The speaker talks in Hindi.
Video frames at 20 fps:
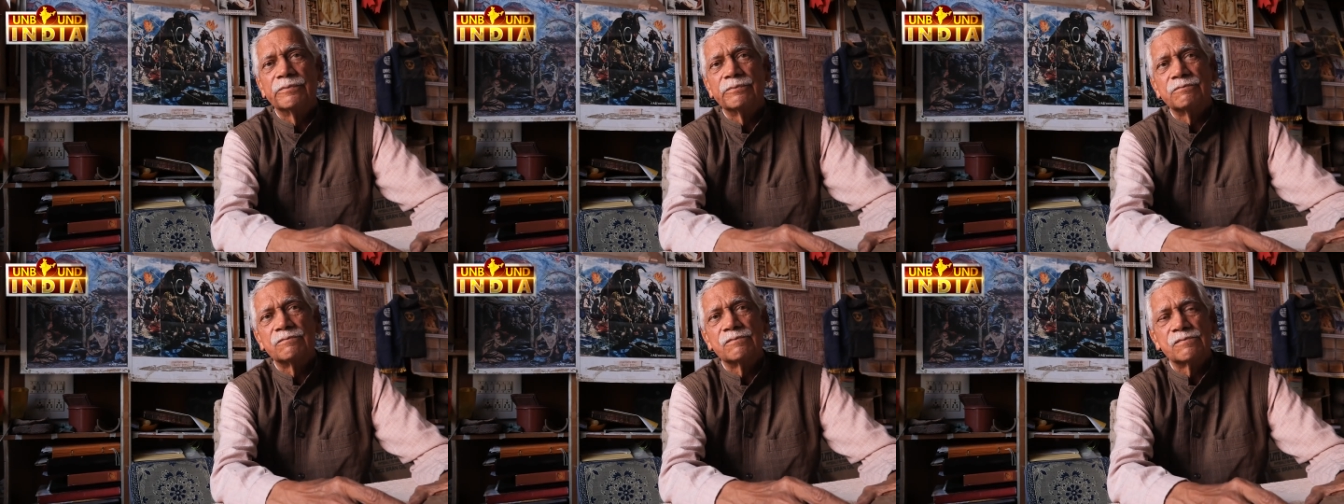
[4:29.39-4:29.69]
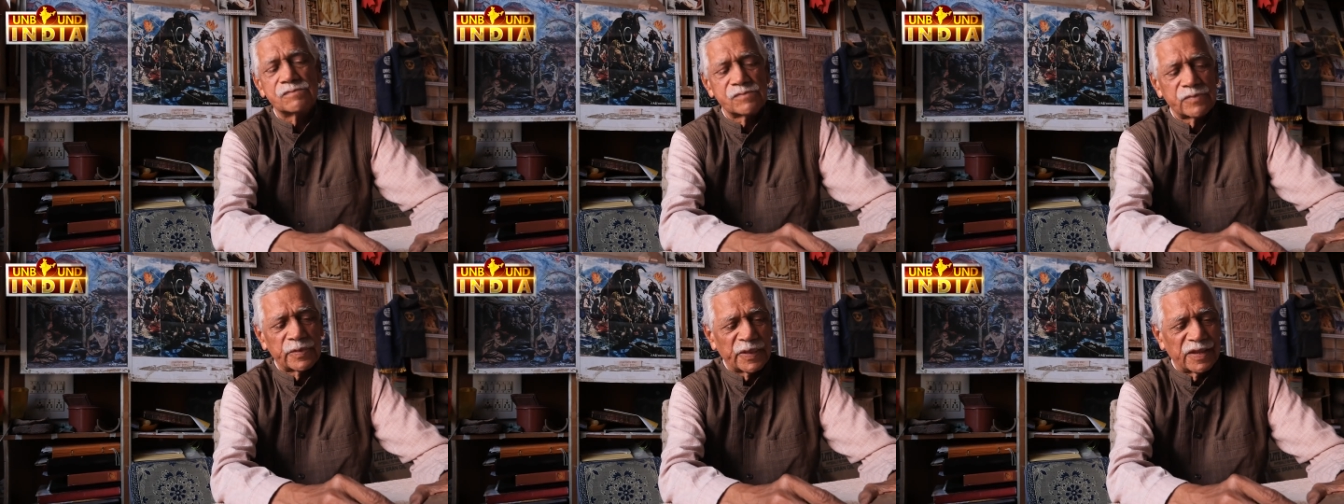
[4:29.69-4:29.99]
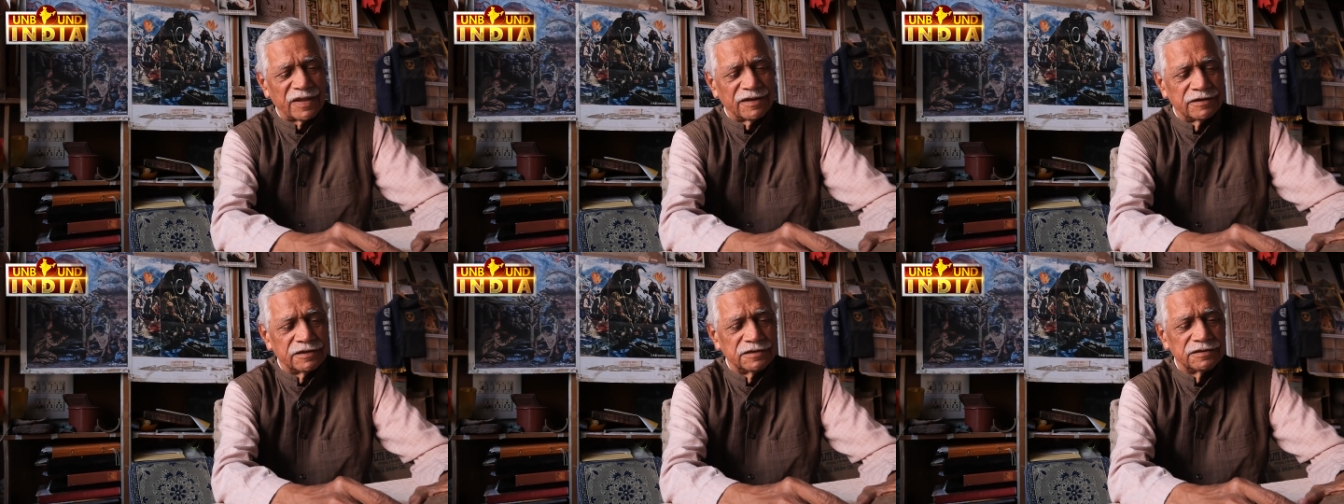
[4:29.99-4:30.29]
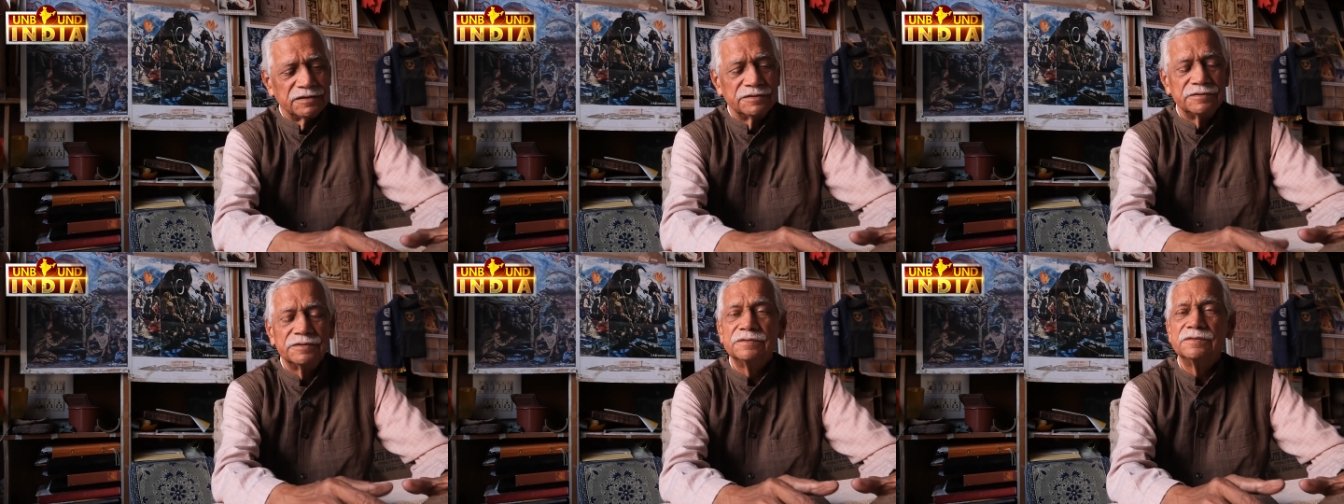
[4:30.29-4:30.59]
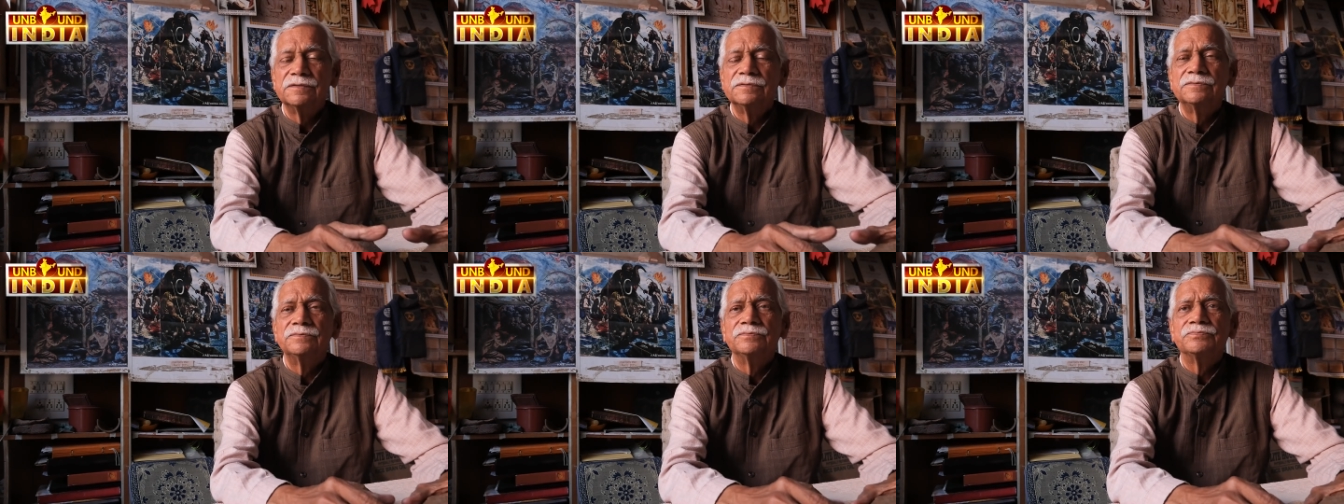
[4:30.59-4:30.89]
भोपाल
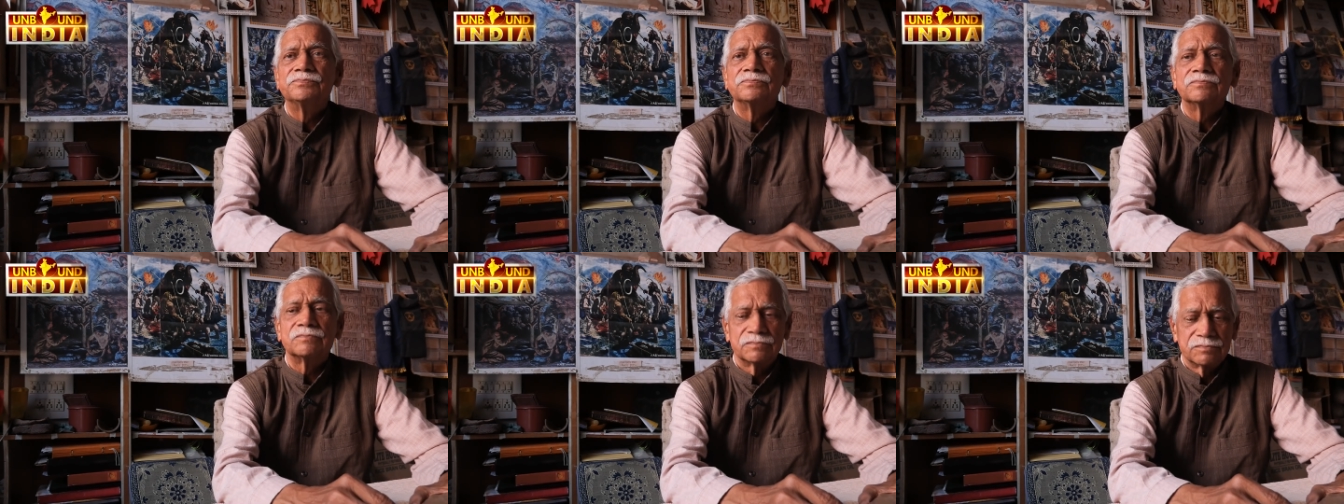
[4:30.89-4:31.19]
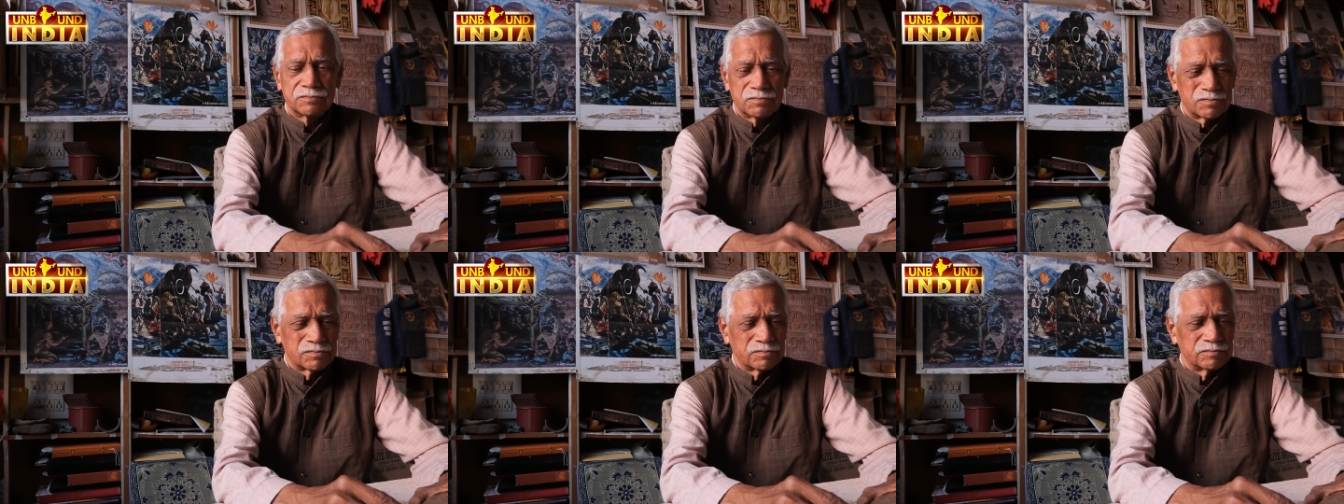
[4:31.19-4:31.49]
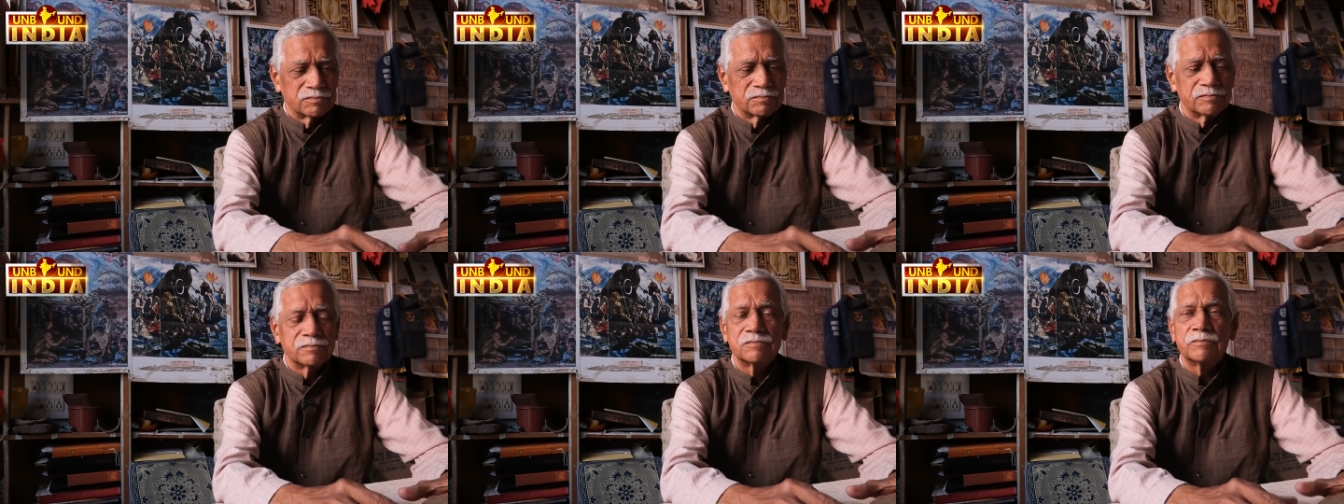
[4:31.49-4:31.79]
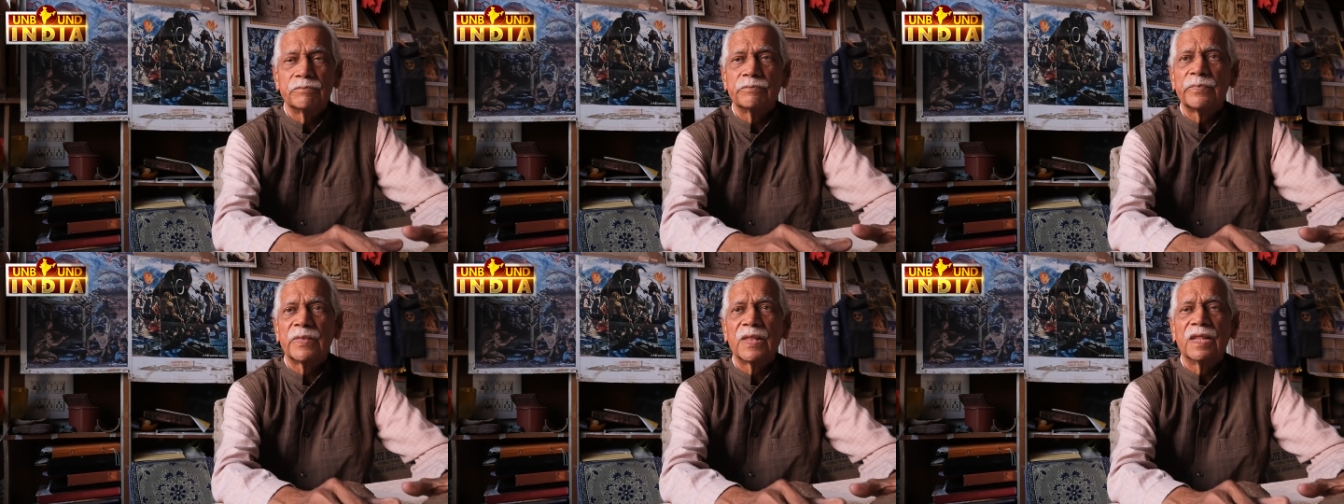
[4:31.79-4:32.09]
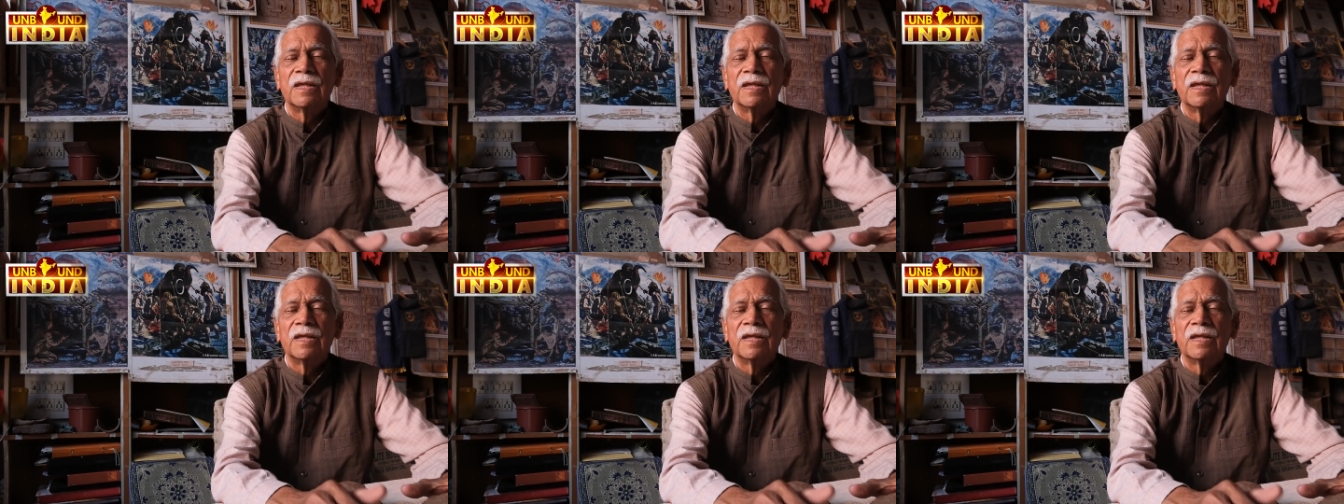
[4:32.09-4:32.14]
हजारों वर्षों पुराना है